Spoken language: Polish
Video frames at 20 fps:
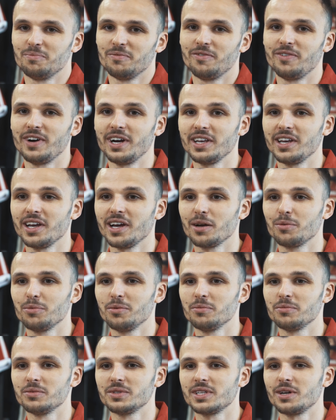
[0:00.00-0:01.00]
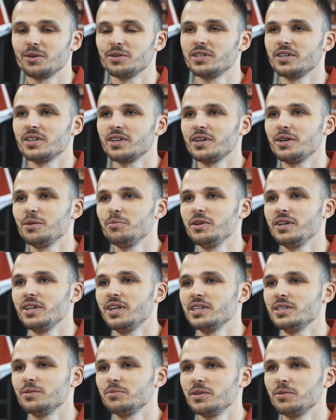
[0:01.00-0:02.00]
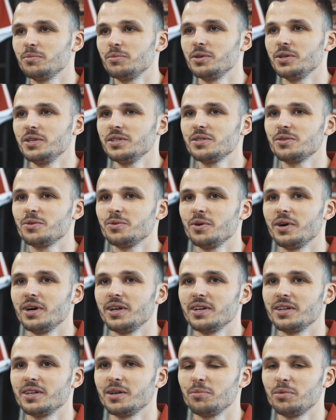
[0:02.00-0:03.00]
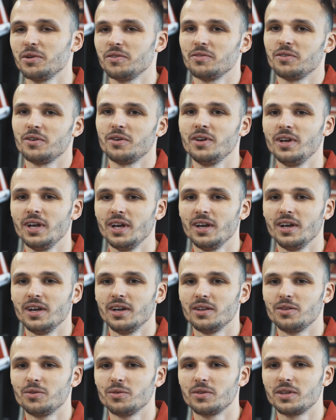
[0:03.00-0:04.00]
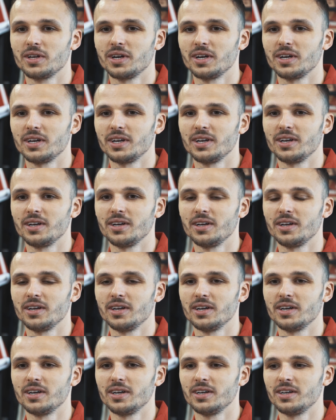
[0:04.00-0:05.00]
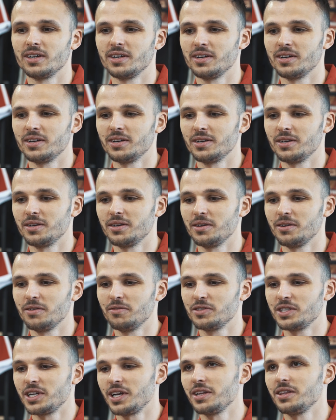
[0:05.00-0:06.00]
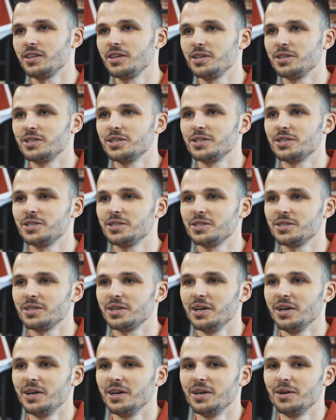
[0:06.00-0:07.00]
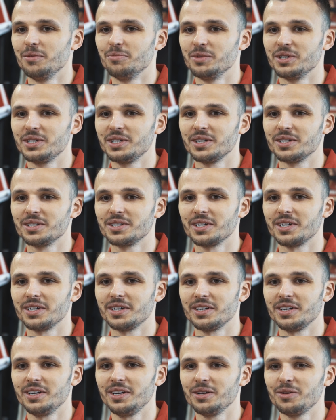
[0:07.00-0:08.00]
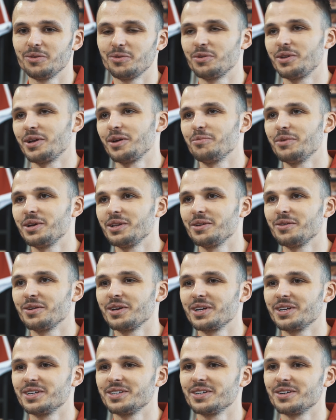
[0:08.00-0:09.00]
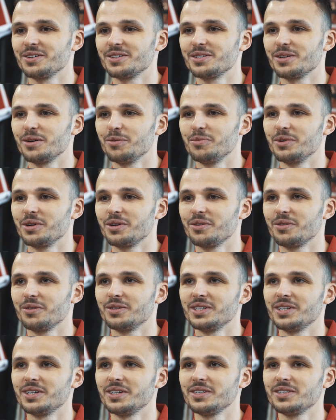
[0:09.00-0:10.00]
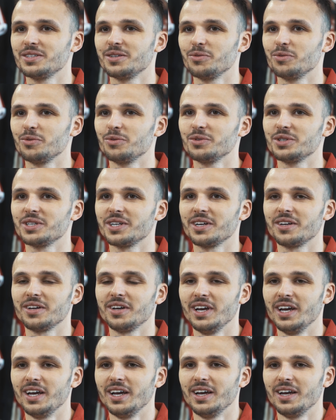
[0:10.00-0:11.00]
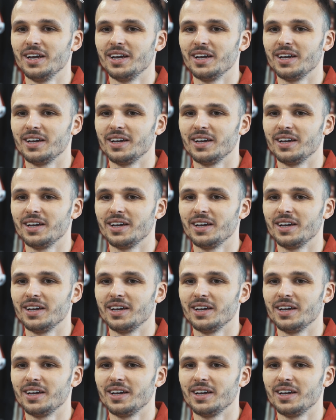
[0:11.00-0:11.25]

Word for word: Fajnie jakbym stał się takim liderem na boisku, ale na pewno tutaj e, w szatni gdzieś myślę, że tutaj będą jakieś osoby, które są dłużej. Mhm.